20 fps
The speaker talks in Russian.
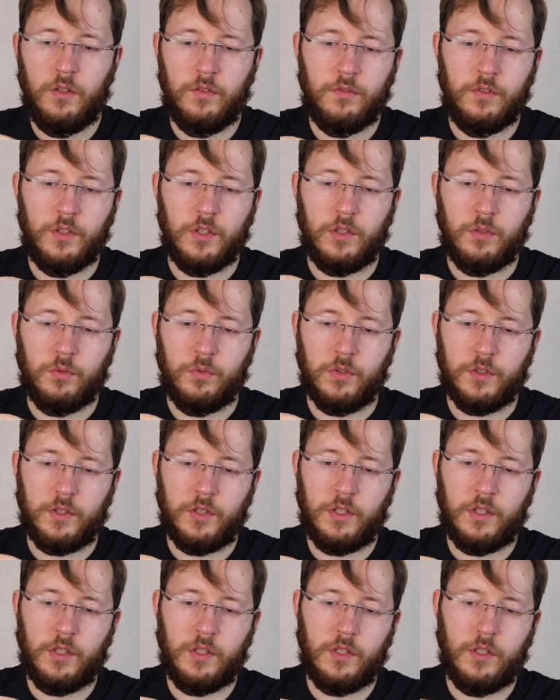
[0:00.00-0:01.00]
в это
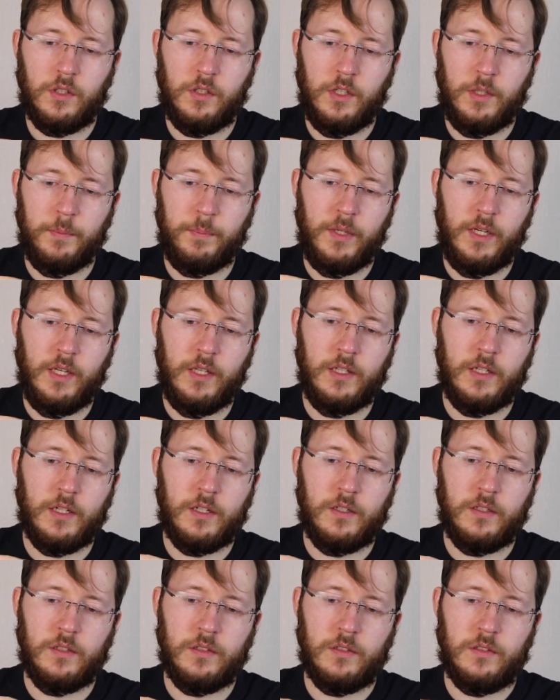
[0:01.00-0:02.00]
вот
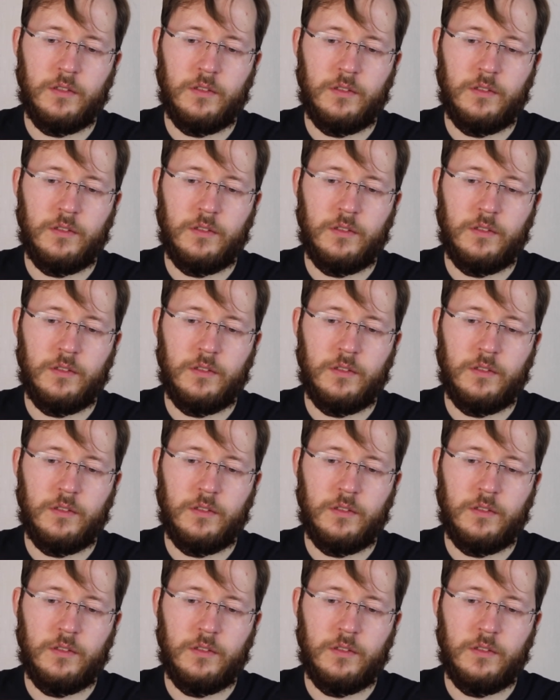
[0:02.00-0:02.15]
крепление.